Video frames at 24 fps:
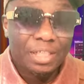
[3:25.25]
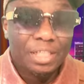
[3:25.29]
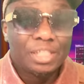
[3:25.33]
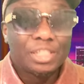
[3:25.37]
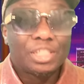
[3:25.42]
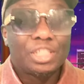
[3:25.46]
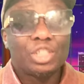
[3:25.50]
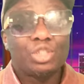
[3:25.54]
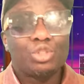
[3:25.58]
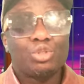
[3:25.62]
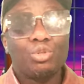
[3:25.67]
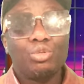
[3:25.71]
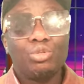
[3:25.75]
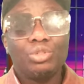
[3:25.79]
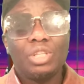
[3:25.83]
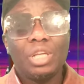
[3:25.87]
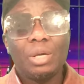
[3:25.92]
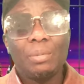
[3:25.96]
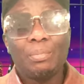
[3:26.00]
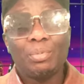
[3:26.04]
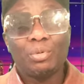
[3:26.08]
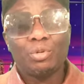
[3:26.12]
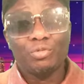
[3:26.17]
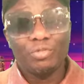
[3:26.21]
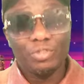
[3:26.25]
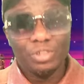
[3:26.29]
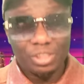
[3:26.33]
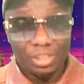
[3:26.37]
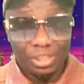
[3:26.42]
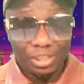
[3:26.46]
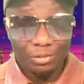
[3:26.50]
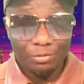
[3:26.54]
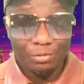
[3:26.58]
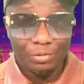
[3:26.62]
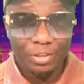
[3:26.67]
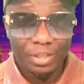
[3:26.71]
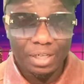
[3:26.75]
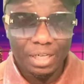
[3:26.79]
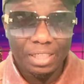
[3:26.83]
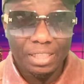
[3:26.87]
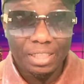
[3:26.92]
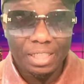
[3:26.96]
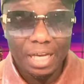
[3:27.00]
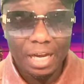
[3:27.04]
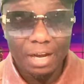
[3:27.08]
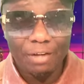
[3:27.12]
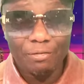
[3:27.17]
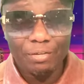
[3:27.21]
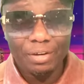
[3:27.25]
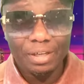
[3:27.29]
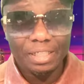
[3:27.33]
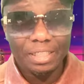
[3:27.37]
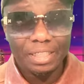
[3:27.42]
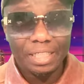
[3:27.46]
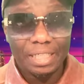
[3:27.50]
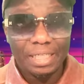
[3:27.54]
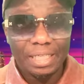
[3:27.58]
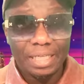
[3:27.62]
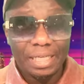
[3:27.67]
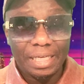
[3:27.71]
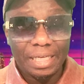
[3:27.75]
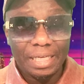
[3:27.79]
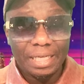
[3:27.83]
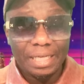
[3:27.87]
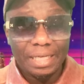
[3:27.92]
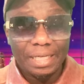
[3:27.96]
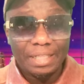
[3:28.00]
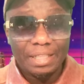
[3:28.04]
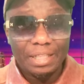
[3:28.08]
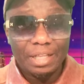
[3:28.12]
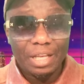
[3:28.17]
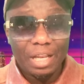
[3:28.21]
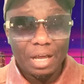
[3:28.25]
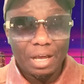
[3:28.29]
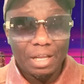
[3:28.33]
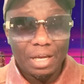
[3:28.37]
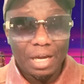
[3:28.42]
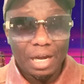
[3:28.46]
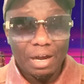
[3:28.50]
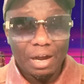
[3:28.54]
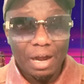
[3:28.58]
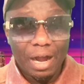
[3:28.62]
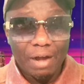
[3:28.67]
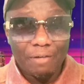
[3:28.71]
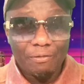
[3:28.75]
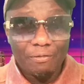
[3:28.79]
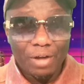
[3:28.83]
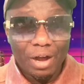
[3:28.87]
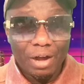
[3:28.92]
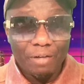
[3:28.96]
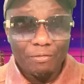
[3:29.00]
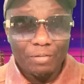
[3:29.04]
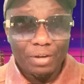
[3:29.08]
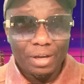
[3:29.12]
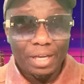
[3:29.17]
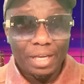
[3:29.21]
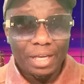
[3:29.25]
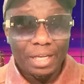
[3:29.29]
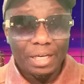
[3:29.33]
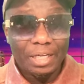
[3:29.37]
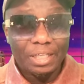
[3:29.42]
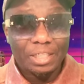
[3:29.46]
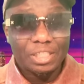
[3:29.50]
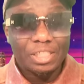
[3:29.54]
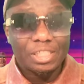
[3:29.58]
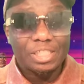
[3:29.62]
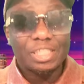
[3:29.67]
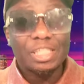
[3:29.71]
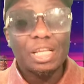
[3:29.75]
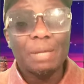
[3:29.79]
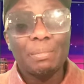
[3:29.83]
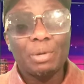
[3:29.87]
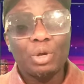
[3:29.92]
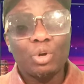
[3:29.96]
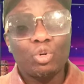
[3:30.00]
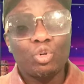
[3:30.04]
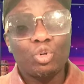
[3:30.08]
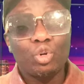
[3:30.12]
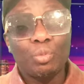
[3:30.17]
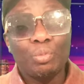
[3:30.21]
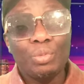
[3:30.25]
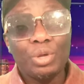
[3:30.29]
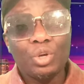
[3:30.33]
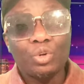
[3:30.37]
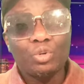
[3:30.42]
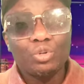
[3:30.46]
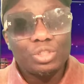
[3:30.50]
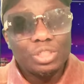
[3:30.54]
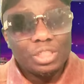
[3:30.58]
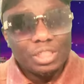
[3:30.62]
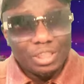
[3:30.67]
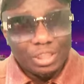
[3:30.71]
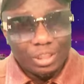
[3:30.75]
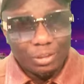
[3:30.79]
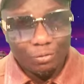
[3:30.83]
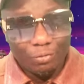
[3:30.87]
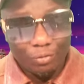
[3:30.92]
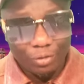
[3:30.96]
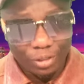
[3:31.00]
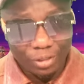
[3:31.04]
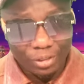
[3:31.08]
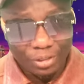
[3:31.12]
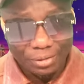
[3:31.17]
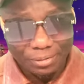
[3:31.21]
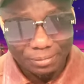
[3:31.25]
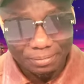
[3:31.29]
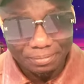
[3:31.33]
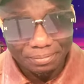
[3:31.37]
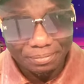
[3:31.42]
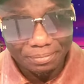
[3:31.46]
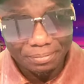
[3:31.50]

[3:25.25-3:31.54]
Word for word: Ce sont deux provinces différentes avec, des, avec les systèmes économiques aussi différents.